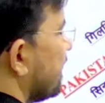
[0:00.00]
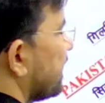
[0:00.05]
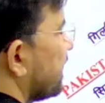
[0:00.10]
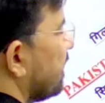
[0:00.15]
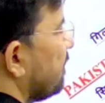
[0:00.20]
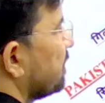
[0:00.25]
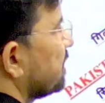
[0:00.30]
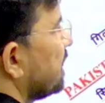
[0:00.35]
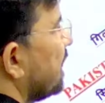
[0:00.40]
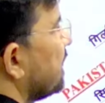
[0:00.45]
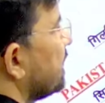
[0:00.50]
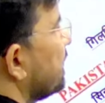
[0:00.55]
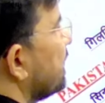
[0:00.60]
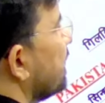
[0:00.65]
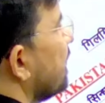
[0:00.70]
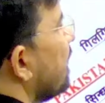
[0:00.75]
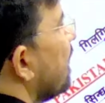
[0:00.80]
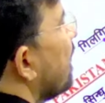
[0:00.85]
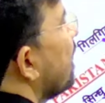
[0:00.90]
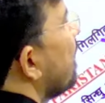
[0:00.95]
गया बता
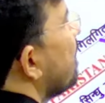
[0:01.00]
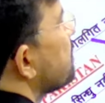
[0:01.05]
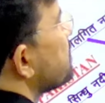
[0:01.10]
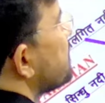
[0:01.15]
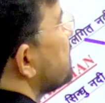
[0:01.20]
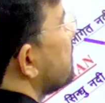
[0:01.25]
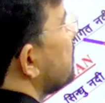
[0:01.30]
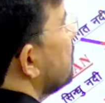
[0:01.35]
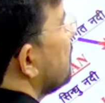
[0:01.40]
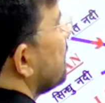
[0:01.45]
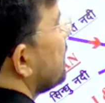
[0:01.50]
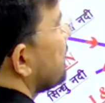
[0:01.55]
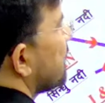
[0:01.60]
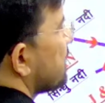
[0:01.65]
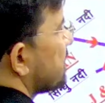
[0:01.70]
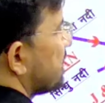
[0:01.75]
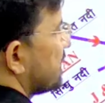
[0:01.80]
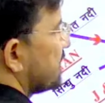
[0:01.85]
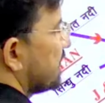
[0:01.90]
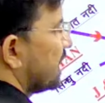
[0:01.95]
दिए अब सिंधु नदी
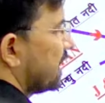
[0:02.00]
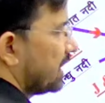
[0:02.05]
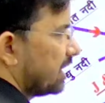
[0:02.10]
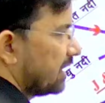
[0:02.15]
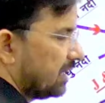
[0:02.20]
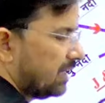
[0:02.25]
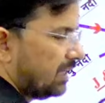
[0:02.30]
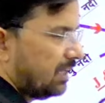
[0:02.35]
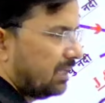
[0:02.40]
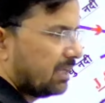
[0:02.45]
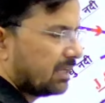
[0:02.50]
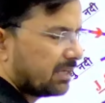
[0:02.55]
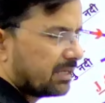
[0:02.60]
की चर्चा करेंगे